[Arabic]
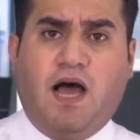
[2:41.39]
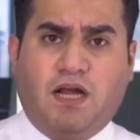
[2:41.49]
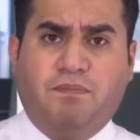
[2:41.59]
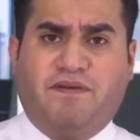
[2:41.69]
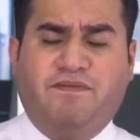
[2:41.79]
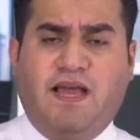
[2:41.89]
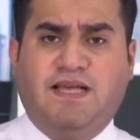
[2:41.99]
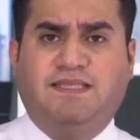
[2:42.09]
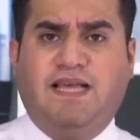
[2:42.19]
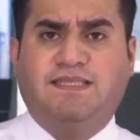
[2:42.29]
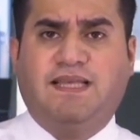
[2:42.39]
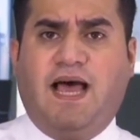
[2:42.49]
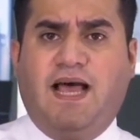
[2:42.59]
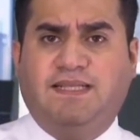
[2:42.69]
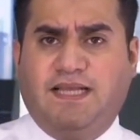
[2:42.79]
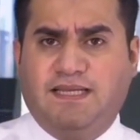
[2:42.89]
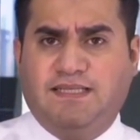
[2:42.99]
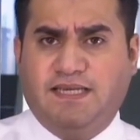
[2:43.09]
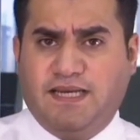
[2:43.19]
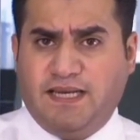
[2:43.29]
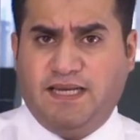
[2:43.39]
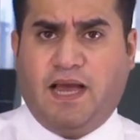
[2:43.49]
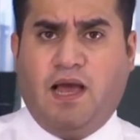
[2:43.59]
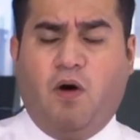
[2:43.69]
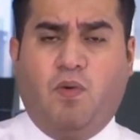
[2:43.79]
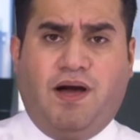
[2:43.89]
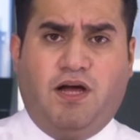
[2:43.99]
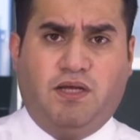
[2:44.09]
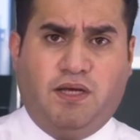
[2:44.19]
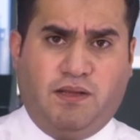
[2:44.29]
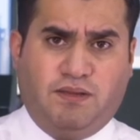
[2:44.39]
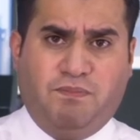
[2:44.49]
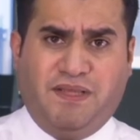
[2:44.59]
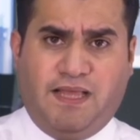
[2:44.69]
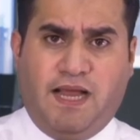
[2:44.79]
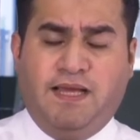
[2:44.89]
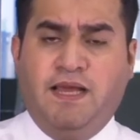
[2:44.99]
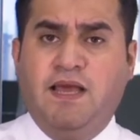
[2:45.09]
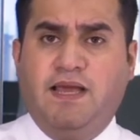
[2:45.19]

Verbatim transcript: اكبر في السياسه التيسيريه وبالتالي